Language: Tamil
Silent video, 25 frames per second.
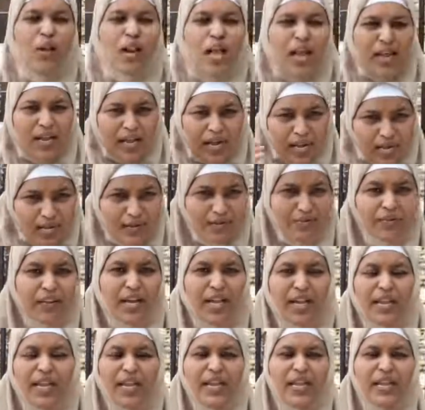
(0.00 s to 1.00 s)
ரசுல்லா
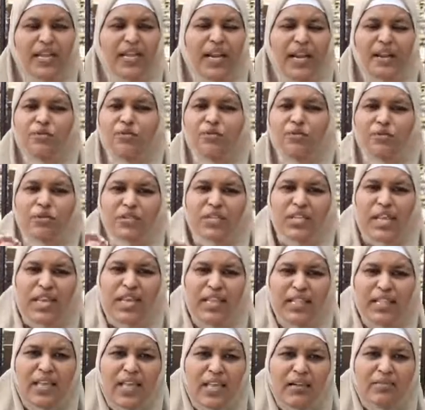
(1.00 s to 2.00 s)
கனவுல இறைவன் ஒரு
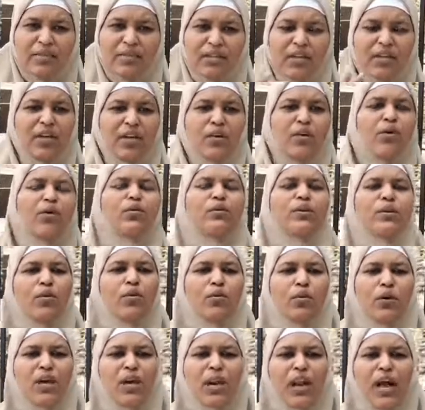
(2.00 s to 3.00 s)
செய்தியை வந்து கொண்டு
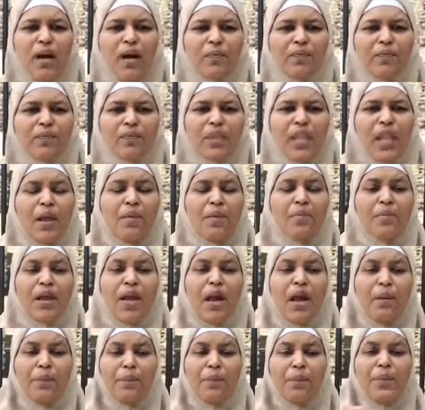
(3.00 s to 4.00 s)
வந்து கொடுக்கிறான்
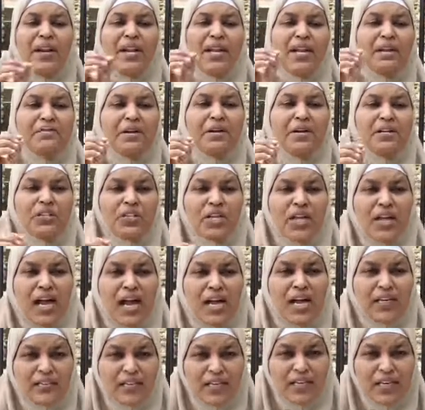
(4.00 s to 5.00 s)
மிகப்பெரிய வெற்றி
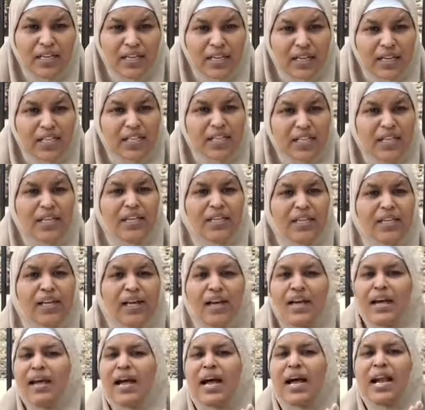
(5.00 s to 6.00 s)
காத்திருக்கிறது
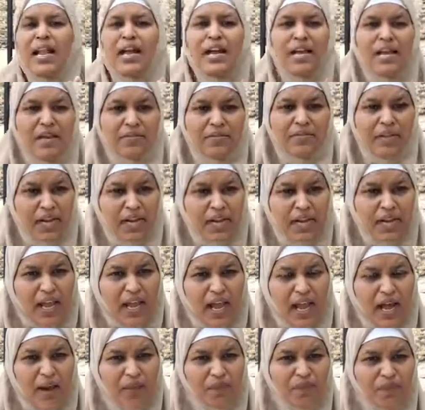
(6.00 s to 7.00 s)
கலங்க
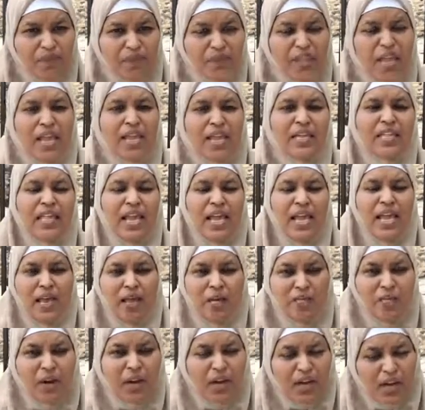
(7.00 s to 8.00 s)
வேண்டாம்
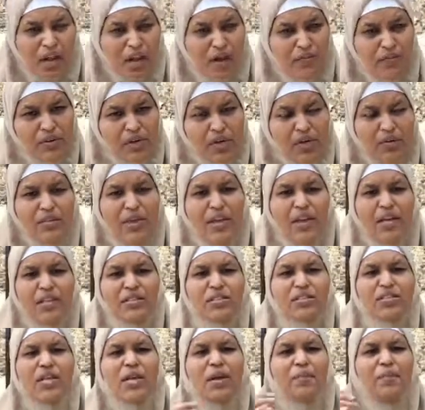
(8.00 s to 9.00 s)
இதே மக்காவுக்கு
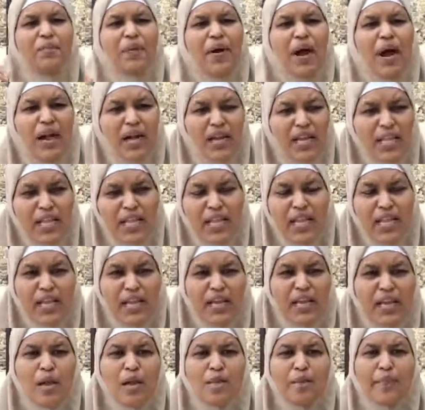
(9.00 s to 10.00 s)
மிகச்சிறப்பாக
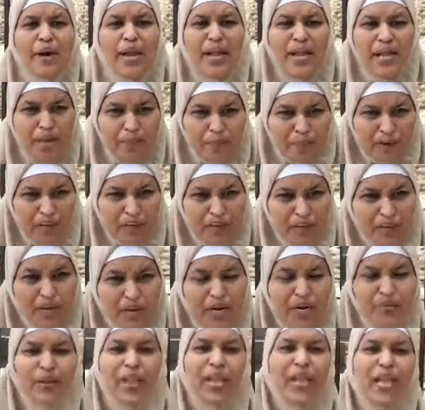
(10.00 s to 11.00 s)
நீங்க
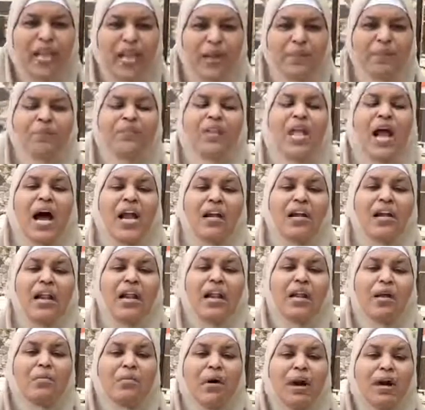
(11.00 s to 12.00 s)
பயணப்பட்டு வருவீங்க
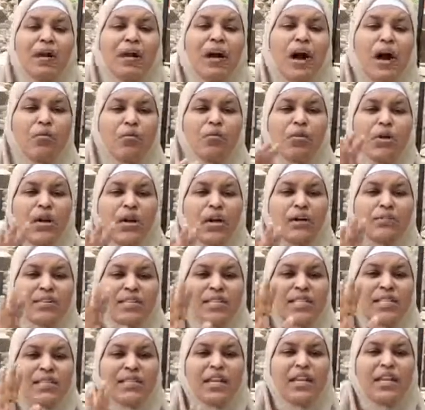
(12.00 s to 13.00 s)
அன்றைக்கு மக்கா
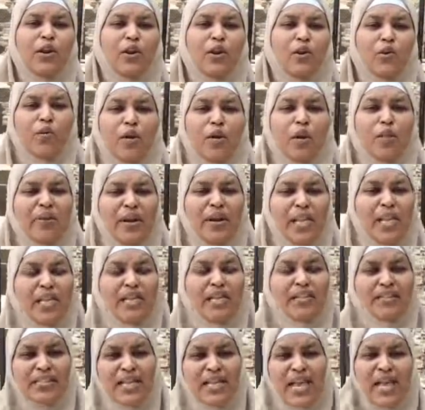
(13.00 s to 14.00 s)
உங்கள் வசத்தில் இருக்கும்
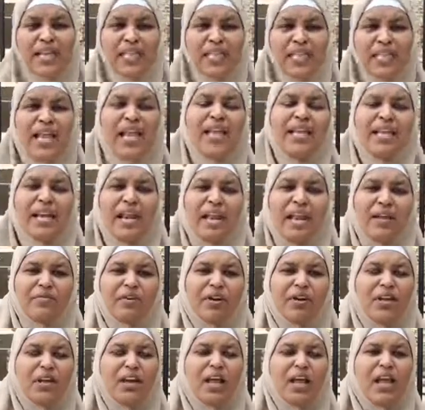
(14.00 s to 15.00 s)
அப்படிங்கிற செய்தியை
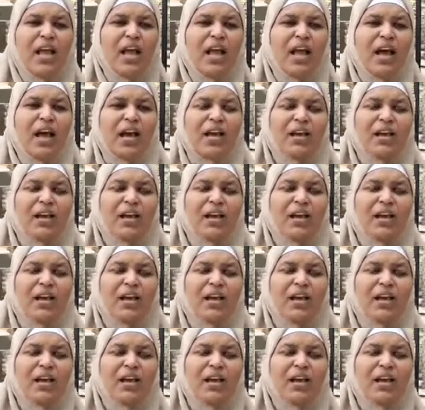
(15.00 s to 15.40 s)
இறைவன்